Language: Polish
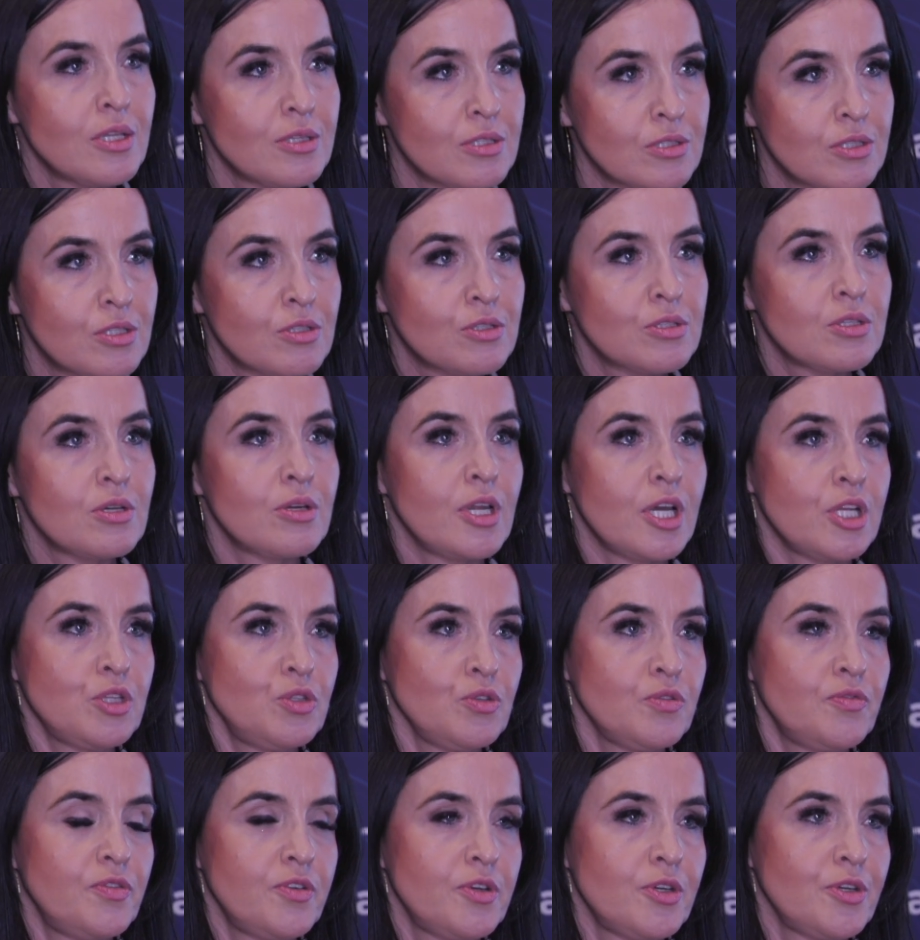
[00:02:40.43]
do
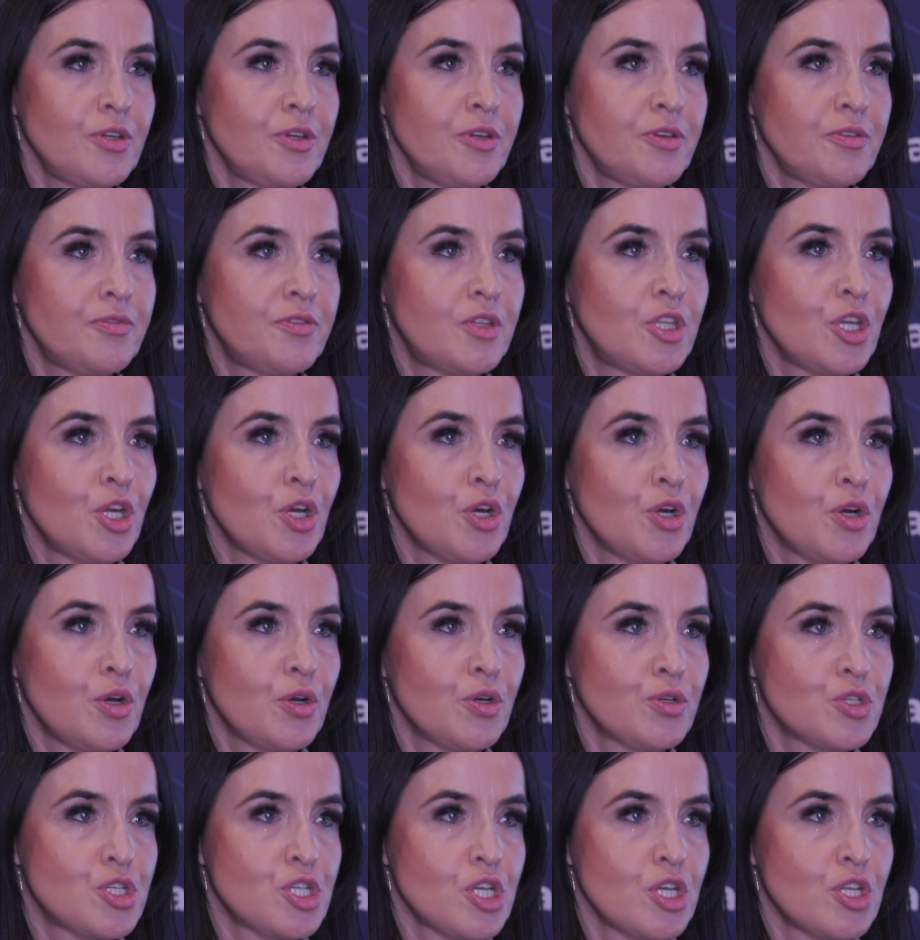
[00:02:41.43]
doktoratów e, w
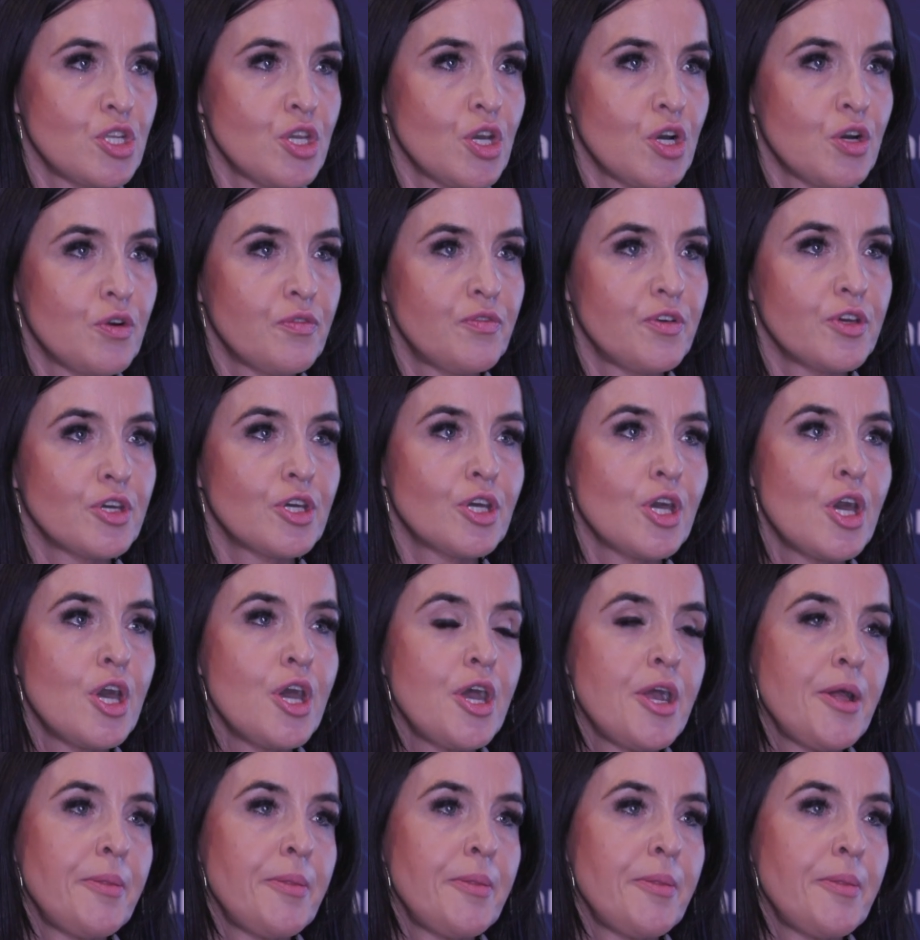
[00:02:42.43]
wdrożeniowych,